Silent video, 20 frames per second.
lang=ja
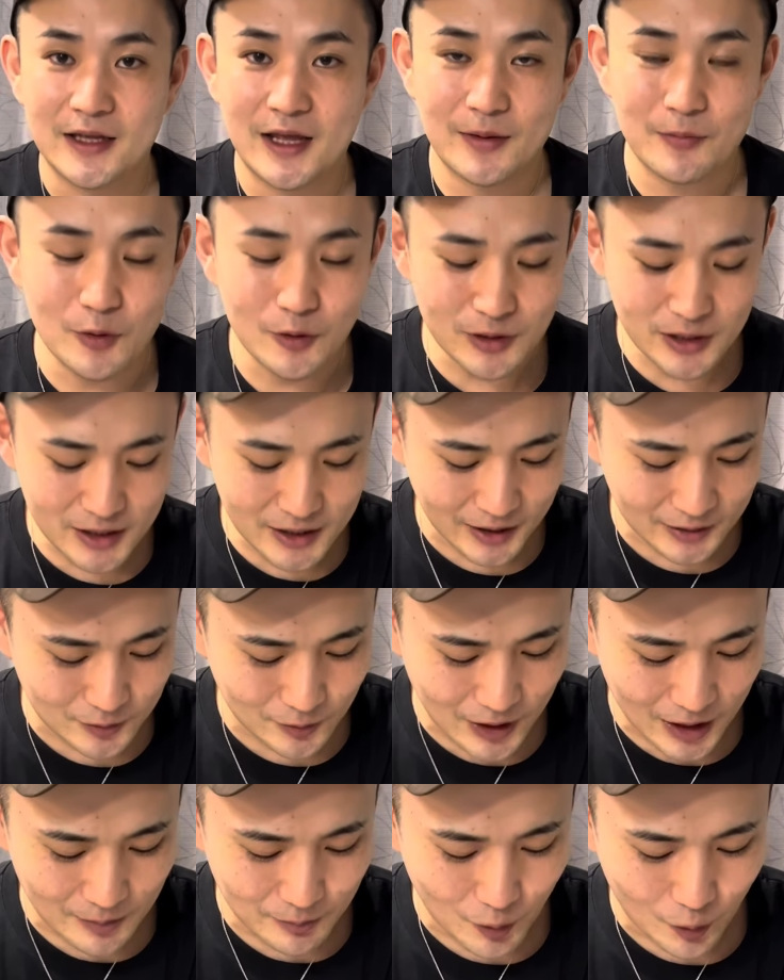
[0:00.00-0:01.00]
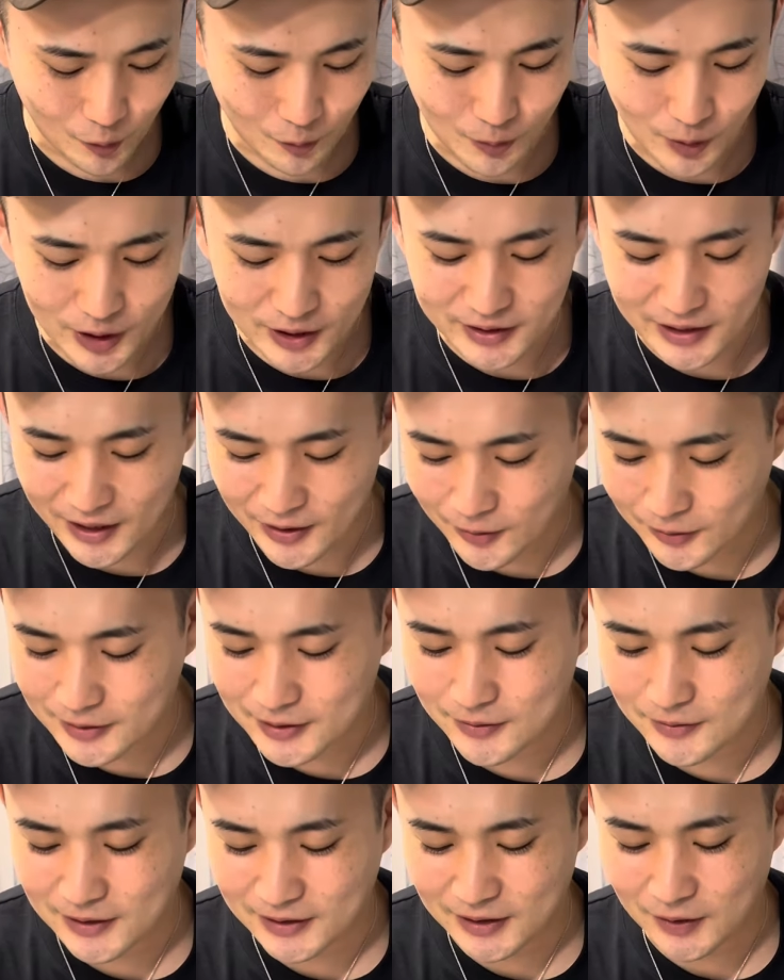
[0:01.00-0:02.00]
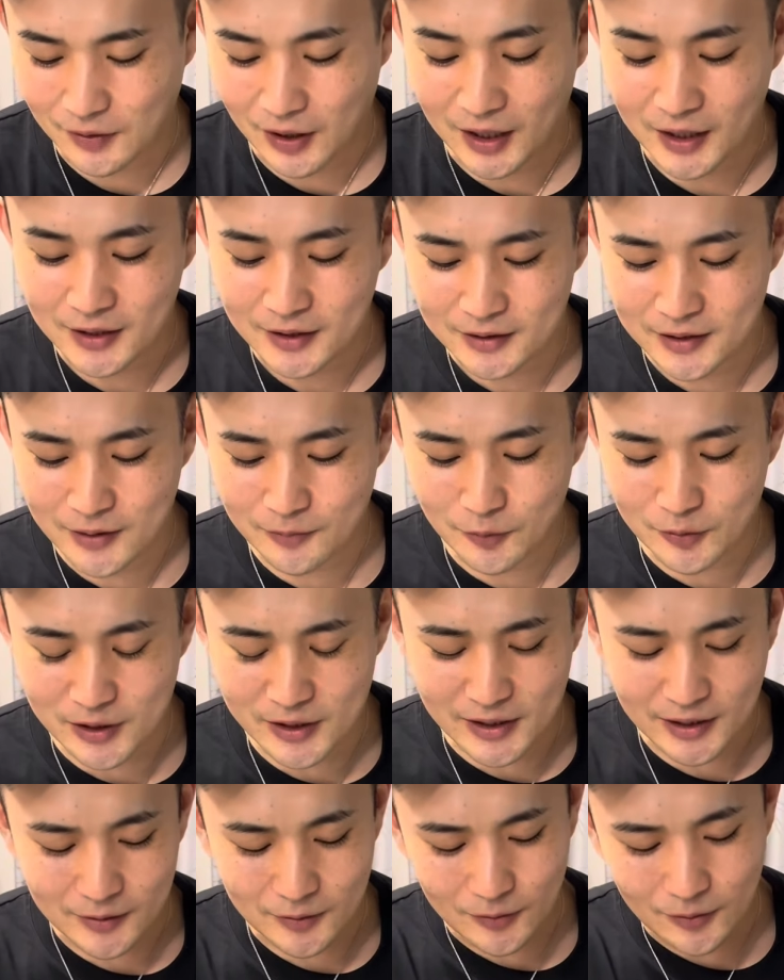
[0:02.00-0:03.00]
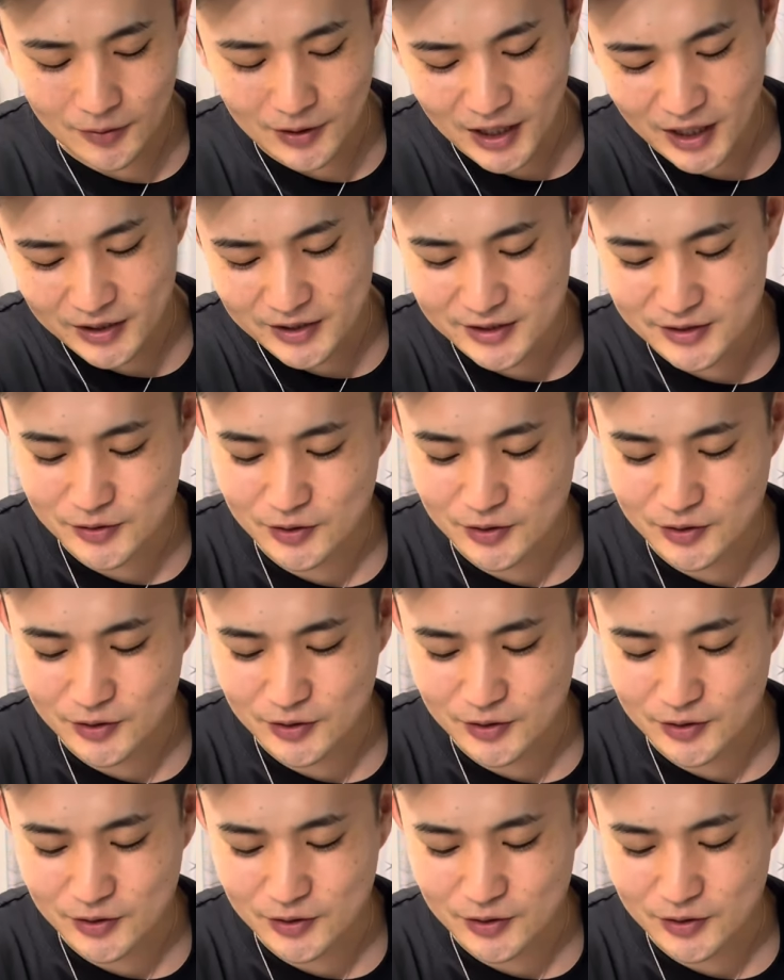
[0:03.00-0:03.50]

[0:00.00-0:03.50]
ネモニカとかもう覚えたよっていう方は、ネモニカの方が非